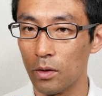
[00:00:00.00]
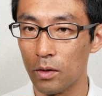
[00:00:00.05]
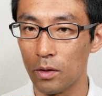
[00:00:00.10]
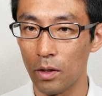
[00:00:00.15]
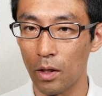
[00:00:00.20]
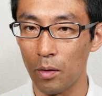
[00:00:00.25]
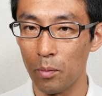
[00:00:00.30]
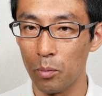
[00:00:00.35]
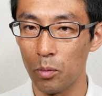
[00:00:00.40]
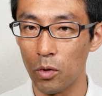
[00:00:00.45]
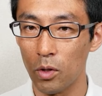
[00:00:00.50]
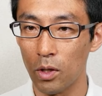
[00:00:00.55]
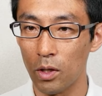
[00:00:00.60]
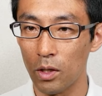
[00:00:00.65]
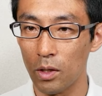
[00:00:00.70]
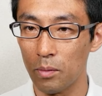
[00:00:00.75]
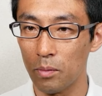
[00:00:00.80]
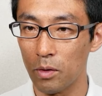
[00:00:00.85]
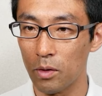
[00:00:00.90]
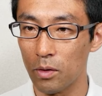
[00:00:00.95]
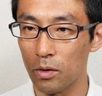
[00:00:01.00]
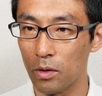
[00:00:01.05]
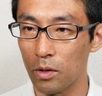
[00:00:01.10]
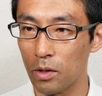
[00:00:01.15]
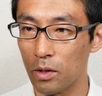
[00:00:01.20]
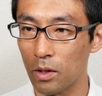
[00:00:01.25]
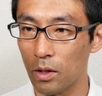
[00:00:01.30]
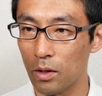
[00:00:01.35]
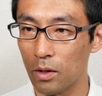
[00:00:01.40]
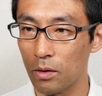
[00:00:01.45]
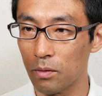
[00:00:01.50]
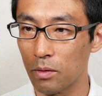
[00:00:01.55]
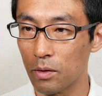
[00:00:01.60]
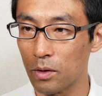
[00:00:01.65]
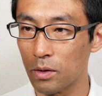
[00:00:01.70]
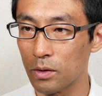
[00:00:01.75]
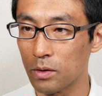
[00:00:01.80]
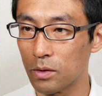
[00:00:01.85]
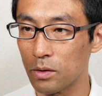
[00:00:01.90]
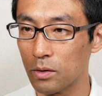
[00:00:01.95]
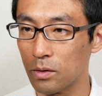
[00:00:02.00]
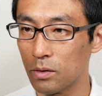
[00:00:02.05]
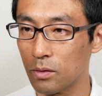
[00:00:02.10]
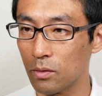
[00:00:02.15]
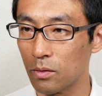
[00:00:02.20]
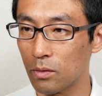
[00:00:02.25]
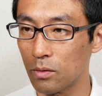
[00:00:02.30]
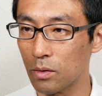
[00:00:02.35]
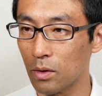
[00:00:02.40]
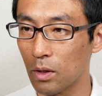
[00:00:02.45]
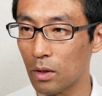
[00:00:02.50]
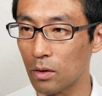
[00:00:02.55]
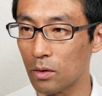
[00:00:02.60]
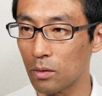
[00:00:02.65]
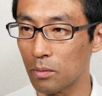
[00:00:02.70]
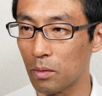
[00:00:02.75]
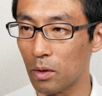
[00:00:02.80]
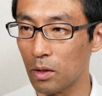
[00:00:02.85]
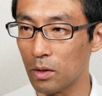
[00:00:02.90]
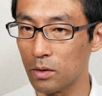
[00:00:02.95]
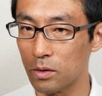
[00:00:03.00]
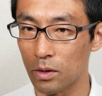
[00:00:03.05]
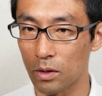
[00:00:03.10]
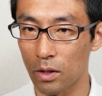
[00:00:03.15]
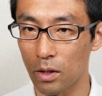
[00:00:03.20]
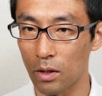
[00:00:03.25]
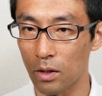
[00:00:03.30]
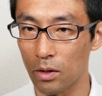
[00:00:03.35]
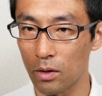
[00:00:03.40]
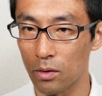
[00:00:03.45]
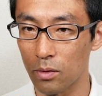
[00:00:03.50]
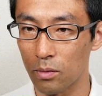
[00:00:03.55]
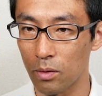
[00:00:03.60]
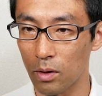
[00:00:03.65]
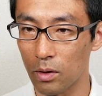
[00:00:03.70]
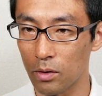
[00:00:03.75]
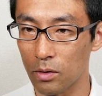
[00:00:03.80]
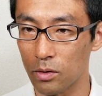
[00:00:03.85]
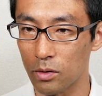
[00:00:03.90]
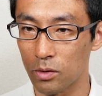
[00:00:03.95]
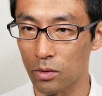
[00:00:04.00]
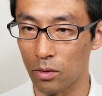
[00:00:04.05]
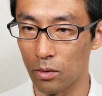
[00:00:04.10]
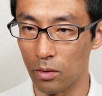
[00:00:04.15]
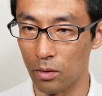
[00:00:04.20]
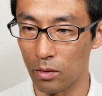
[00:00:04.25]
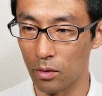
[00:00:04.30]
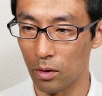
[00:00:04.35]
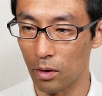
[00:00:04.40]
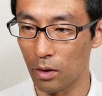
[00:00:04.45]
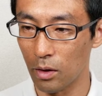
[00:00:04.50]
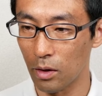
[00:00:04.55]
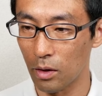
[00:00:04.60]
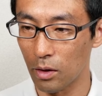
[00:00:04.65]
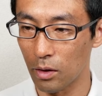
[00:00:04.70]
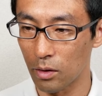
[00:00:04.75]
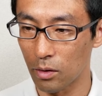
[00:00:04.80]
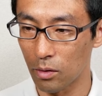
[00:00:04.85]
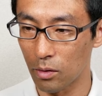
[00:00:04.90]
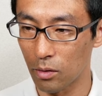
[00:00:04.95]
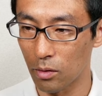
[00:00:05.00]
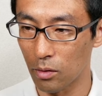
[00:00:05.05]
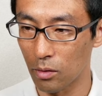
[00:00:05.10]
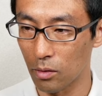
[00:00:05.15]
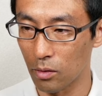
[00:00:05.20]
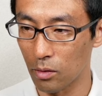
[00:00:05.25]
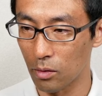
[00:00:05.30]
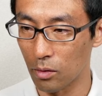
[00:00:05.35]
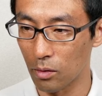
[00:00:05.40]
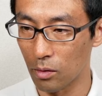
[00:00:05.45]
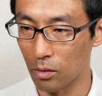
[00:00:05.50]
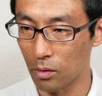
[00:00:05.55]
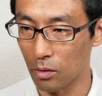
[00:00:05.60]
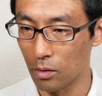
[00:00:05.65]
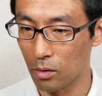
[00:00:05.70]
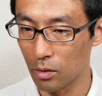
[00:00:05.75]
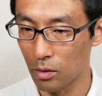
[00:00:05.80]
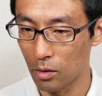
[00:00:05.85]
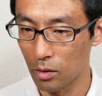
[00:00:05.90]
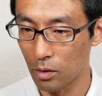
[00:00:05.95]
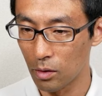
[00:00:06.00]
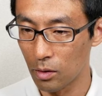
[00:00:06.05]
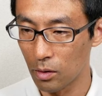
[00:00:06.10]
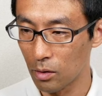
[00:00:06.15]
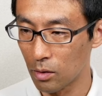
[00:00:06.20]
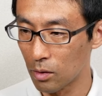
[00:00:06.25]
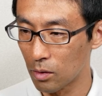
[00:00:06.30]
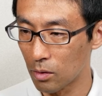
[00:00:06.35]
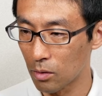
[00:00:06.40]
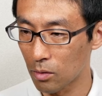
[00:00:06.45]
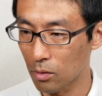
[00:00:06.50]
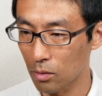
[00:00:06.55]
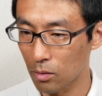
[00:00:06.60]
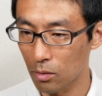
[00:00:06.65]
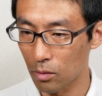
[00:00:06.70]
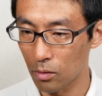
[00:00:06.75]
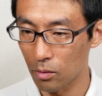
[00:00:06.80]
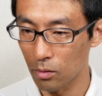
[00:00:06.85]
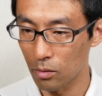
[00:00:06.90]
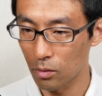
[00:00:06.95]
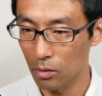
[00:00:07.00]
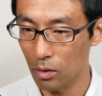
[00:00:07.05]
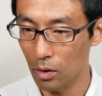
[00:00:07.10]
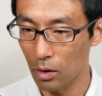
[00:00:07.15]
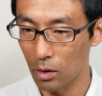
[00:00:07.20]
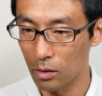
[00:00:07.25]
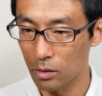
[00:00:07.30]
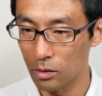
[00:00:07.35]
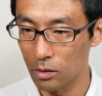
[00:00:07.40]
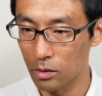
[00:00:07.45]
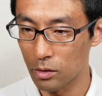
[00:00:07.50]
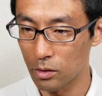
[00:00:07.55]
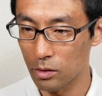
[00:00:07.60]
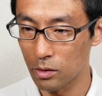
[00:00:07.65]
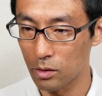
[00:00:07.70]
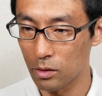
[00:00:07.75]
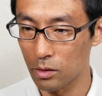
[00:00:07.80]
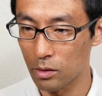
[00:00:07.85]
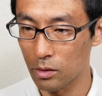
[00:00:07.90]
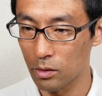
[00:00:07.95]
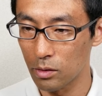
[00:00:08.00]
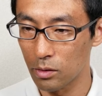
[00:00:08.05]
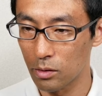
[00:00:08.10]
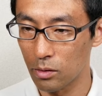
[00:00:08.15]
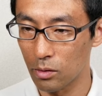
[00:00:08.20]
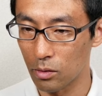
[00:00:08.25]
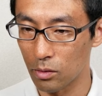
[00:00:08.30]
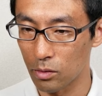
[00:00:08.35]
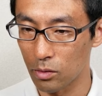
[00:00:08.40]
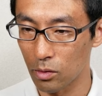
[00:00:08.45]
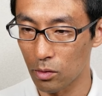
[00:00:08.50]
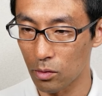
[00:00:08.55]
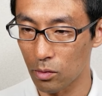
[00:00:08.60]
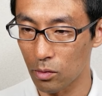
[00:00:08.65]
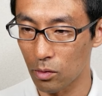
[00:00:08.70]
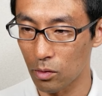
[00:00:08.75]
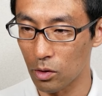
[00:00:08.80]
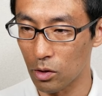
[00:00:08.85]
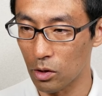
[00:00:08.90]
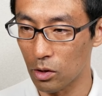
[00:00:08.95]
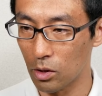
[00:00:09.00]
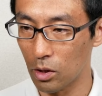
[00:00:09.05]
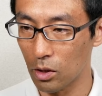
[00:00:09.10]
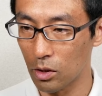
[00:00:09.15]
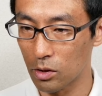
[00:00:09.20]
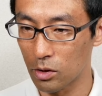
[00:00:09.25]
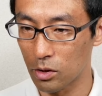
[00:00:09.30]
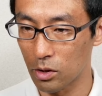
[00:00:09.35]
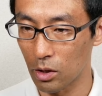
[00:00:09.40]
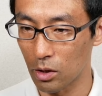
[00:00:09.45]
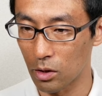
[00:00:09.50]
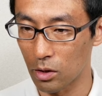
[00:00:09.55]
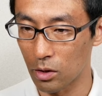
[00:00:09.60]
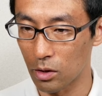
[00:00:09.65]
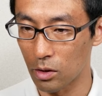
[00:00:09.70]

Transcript: テンプラリーバイル、リターンリファレンスとオーナーアドバイザー、カレントファンクション。えー、っと、この関数の外に出ちゃ